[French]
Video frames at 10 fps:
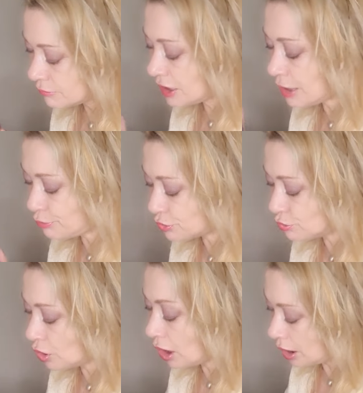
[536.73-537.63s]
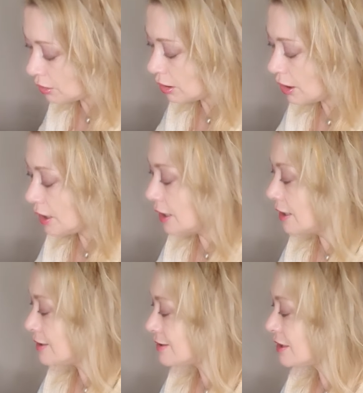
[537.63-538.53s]
Et là, pour moi, alors,
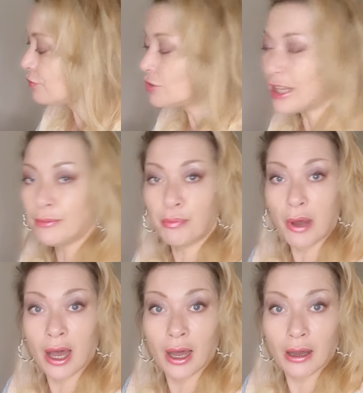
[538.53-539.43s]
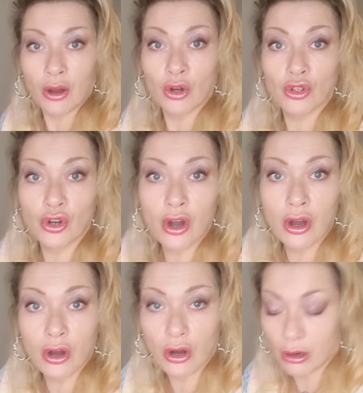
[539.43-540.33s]
si vous n'êtes pas
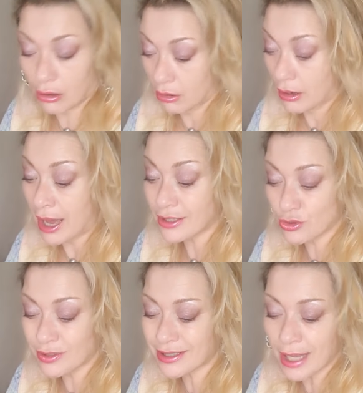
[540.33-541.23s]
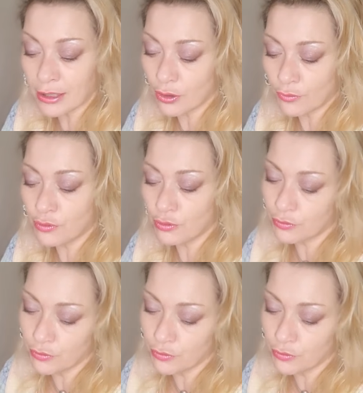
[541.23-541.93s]
encore à ce stade, vous,